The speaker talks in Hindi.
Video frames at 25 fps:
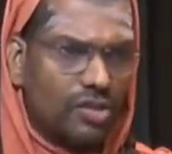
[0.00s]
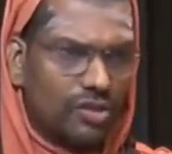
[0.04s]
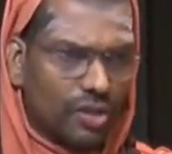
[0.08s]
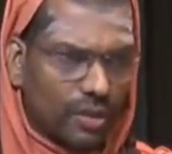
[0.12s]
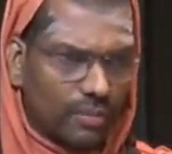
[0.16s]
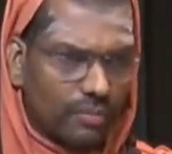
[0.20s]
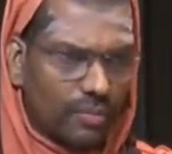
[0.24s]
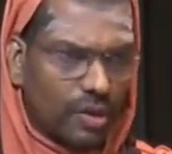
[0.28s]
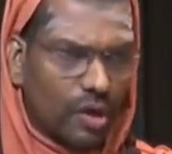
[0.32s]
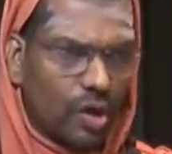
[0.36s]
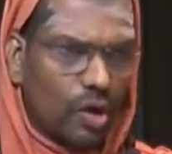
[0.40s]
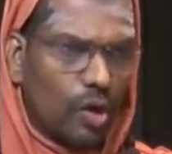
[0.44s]

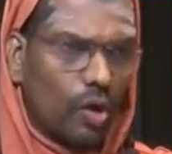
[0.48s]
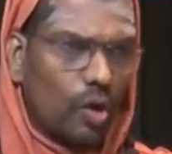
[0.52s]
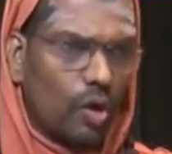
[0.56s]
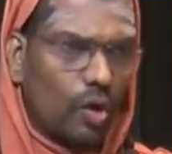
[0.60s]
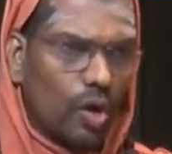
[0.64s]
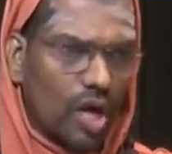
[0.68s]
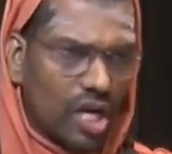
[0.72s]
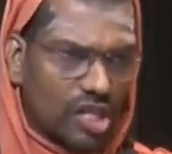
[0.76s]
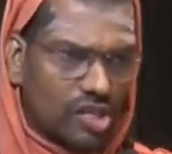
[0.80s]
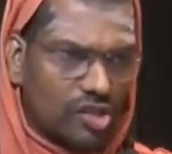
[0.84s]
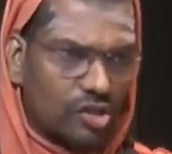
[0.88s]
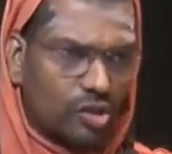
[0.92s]
शम नो
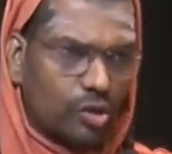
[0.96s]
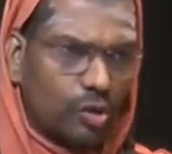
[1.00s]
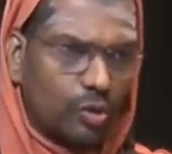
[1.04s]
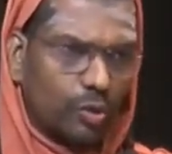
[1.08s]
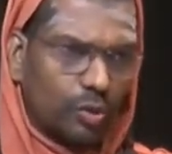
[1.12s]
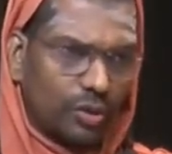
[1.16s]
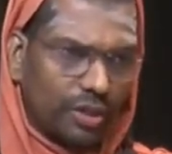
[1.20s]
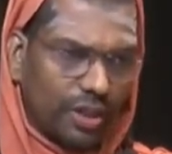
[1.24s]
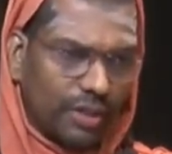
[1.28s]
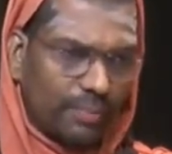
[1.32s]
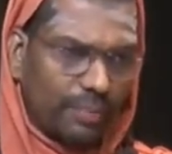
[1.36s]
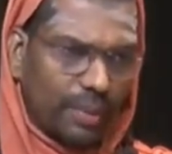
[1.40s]

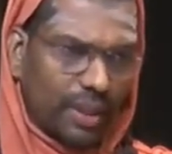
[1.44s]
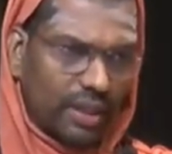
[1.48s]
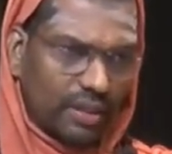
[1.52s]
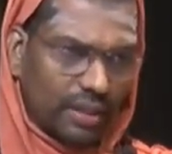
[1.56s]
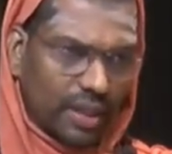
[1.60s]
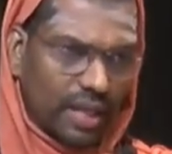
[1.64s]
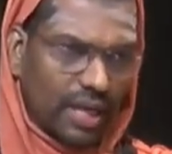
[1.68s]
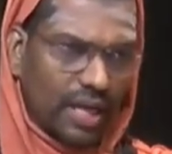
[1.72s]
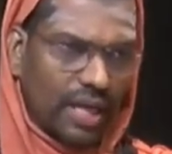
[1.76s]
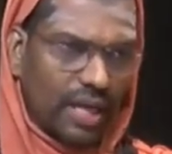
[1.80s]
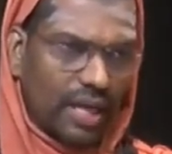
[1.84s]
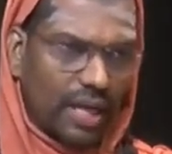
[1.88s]

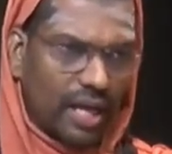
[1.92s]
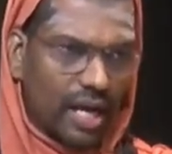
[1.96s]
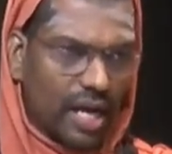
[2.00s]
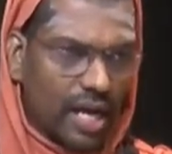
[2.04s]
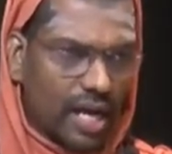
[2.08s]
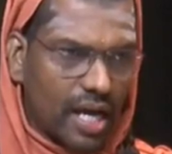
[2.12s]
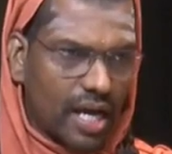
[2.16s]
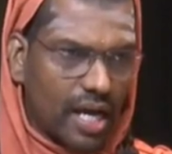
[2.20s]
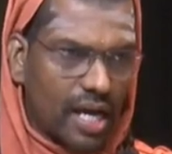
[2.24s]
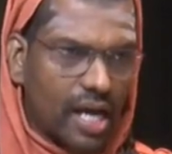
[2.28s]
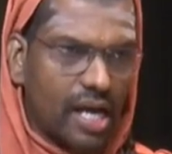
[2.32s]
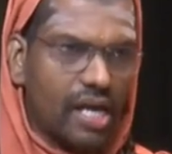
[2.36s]
अस्तुदिपते
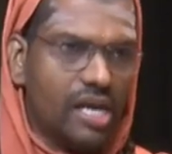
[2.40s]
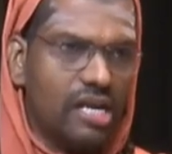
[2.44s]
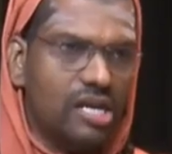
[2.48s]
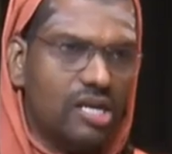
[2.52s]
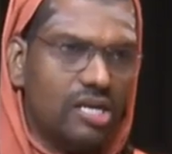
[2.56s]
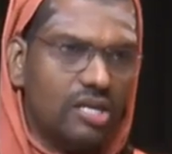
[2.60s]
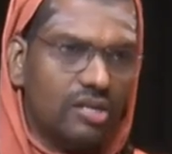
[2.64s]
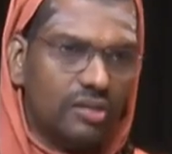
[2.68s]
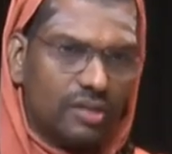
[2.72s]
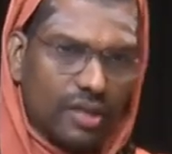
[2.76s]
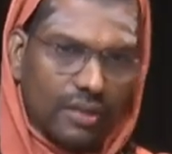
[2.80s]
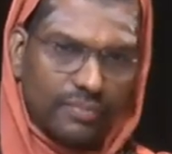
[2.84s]

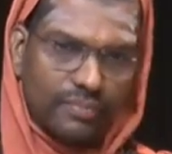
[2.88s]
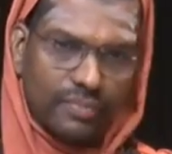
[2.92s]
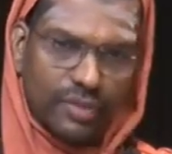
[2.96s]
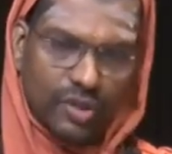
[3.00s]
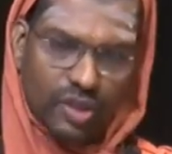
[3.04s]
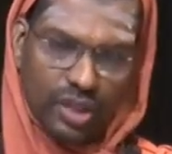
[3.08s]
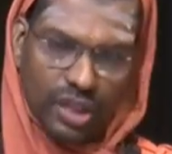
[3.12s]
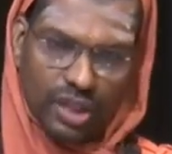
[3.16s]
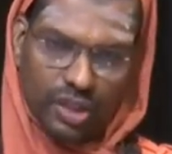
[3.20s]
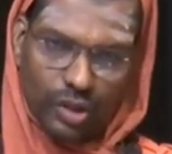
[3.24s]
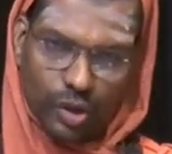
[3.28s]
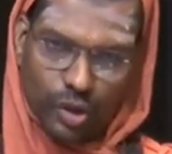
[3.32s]
शम
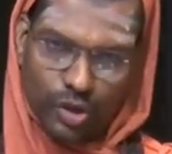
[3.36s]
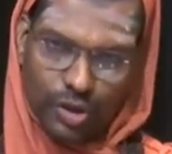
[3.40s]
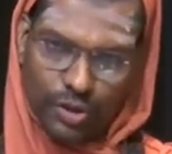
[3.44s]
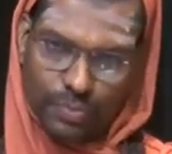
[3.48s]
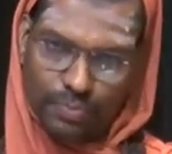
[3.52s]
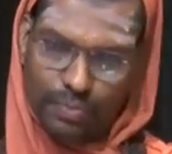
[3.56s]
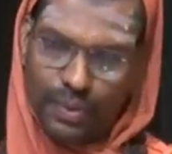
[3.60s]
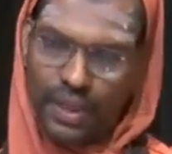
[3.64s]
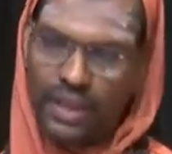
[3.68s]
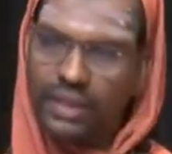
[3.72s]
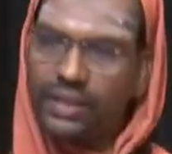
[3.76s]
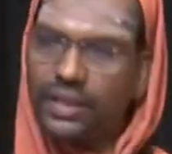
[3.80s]

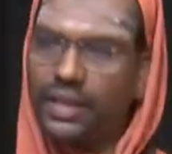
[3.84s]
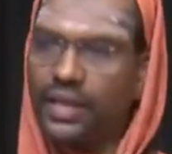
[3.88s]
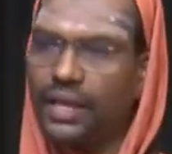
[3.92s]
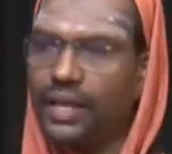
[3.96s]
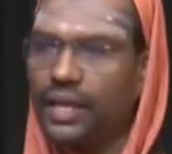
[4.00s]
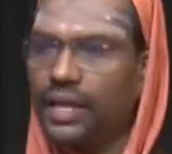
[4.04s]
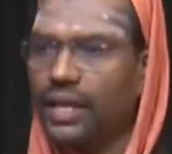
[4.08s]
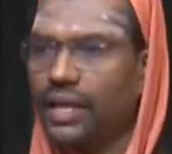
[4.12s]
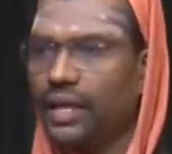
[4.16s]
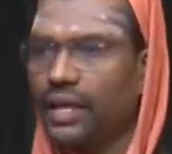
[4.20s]
चतुष्पते